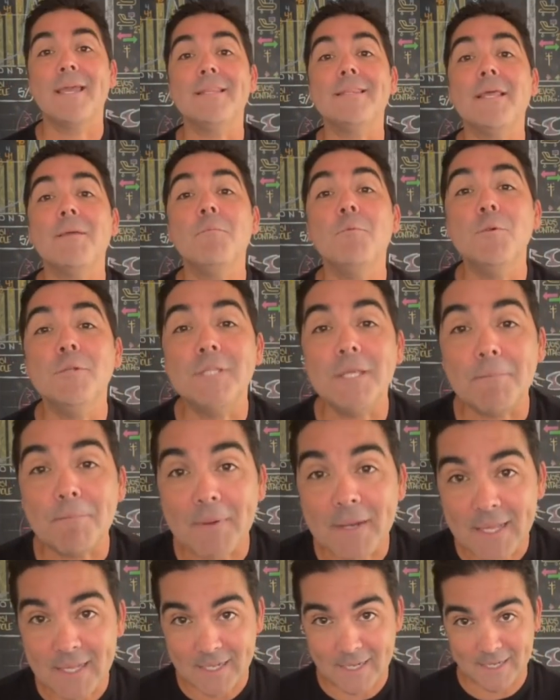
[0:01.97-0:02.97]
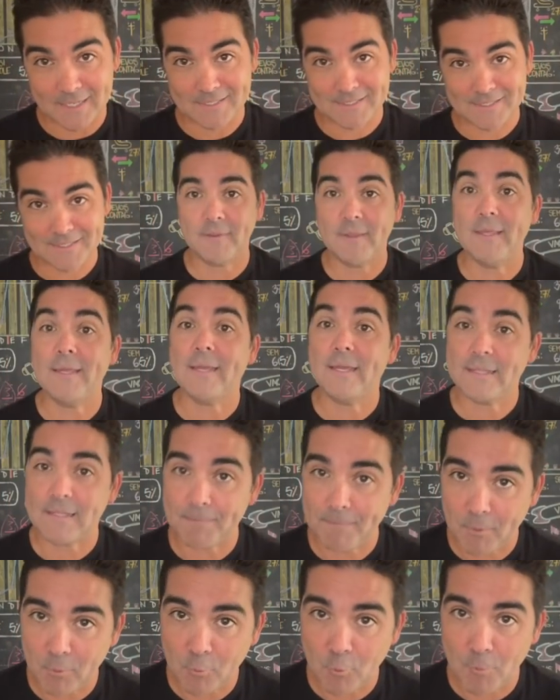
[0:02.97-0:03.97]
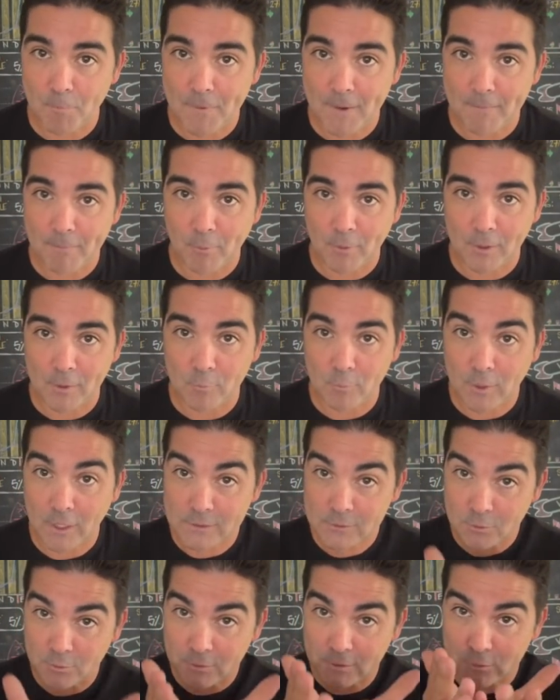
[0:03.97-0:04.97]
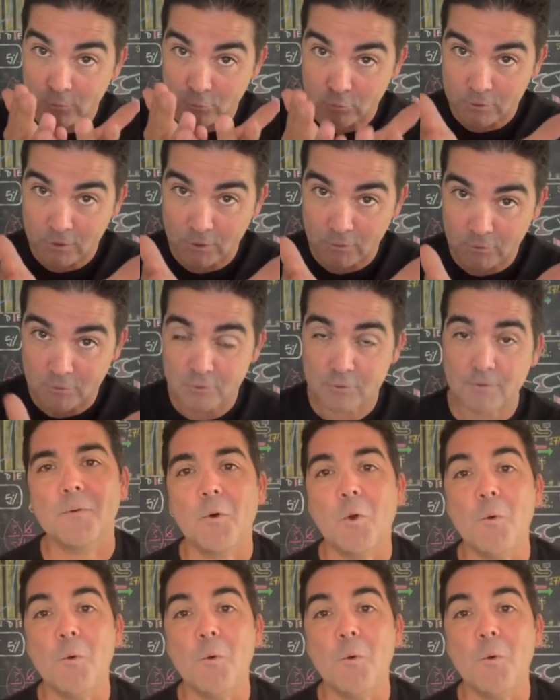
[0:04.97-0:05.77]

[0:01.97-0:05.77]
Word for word: que te multiplicas y que te preocupas por la educación de tus hijos.